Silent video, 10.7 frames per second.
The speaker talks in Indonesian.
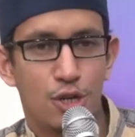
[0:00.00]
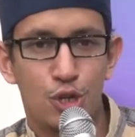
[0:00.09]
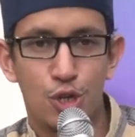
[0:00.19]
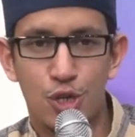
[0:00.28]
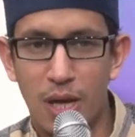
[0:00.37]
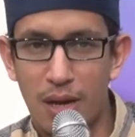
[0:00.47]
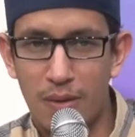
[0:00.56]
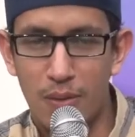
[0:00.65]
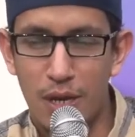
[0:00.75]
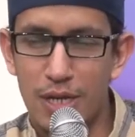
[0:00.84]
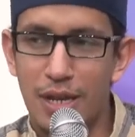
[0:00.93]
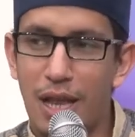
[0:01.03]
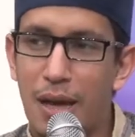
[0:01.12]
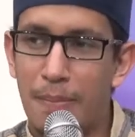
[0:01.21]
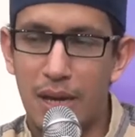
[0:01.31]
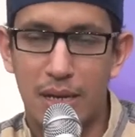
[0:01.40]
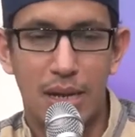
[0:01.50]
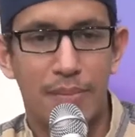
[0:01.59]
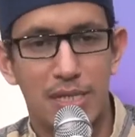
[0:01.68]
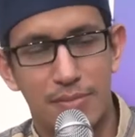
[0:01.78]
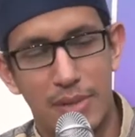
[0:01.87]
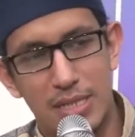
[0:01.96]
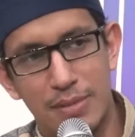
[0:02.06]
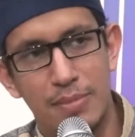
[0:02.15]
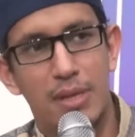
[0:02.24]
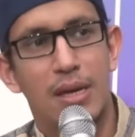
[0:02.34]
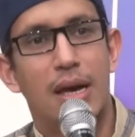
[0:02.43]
Ditawar, dilamar, dan macam-macam.